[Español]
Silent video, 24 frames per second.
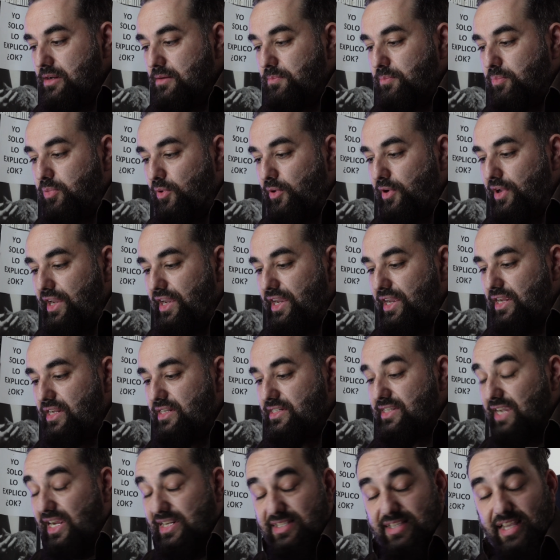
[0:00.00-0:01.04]

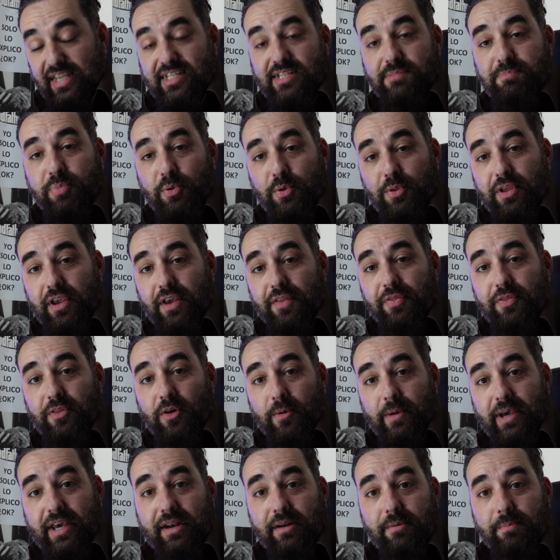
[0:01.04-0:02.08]
pues ya estáis pudiendo
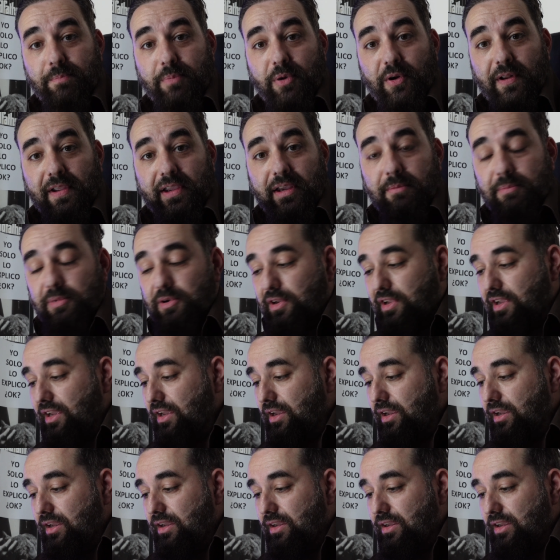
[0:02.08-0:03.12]
ver. ¿Por qué?
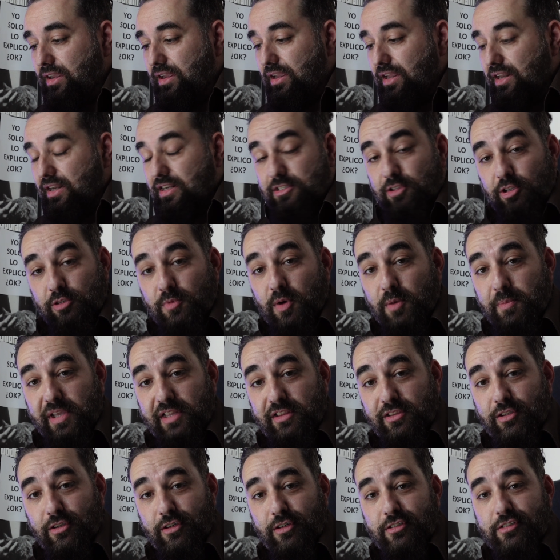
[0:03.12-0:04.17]
Porque en estos
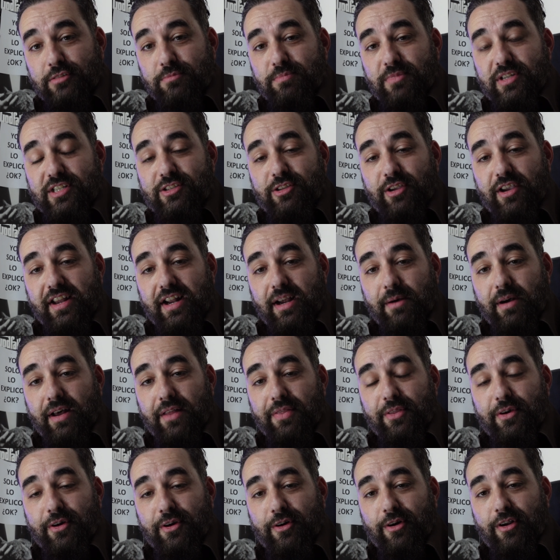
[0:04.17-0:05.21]
momentos me estoy
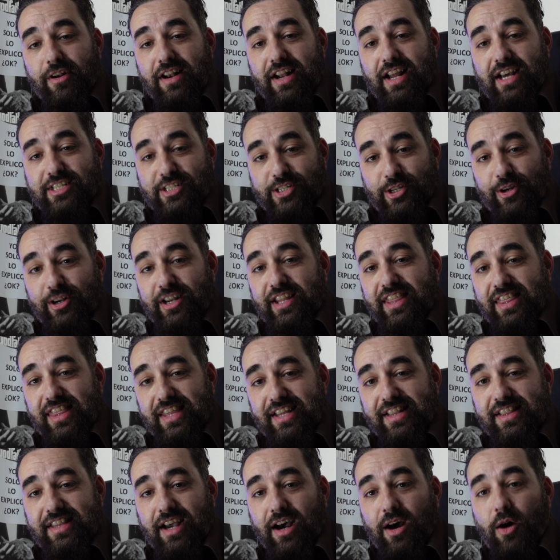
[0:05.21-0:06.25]
grabando con la Sony
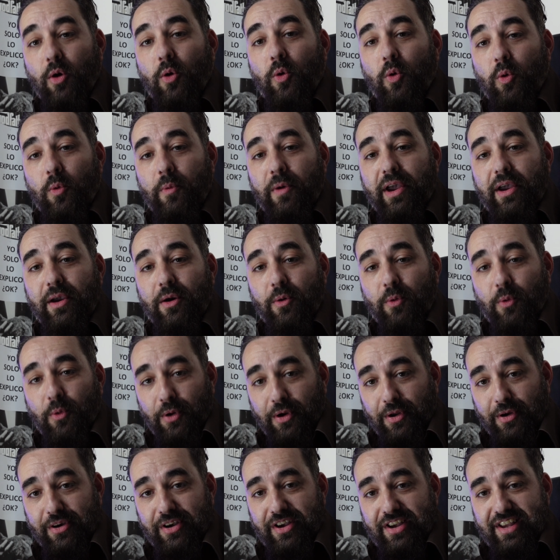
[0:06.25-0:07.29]

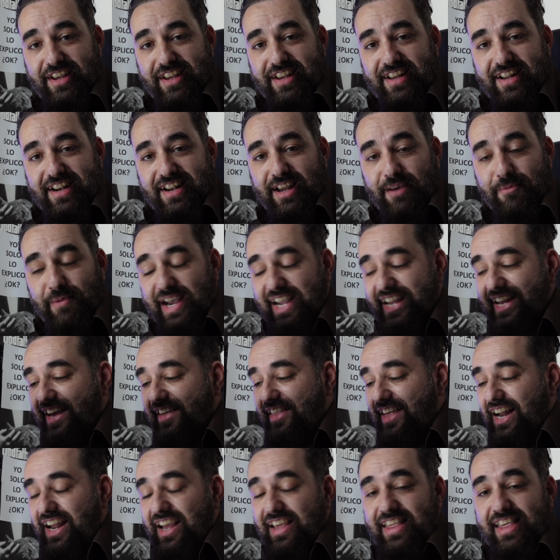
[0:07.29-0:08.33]
ZV1. La magia
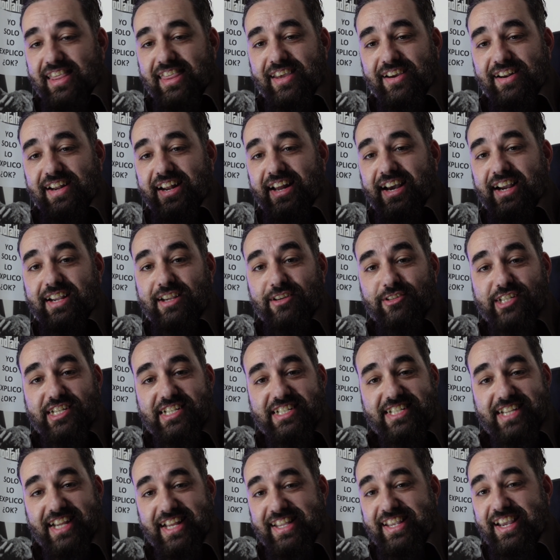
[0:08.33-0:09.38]
de la edición hará que os
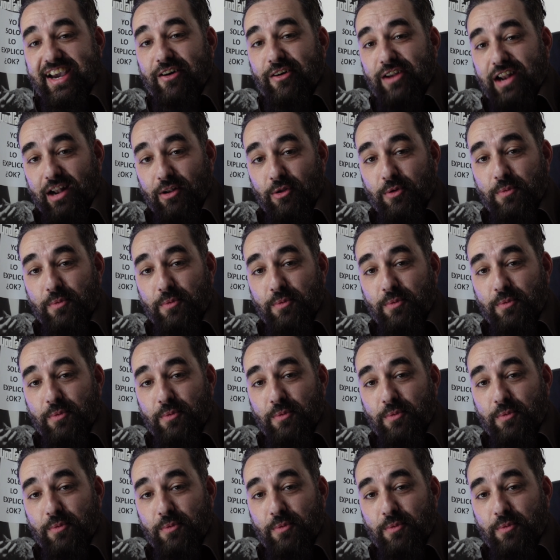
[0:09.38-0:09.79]
enseñe ahora el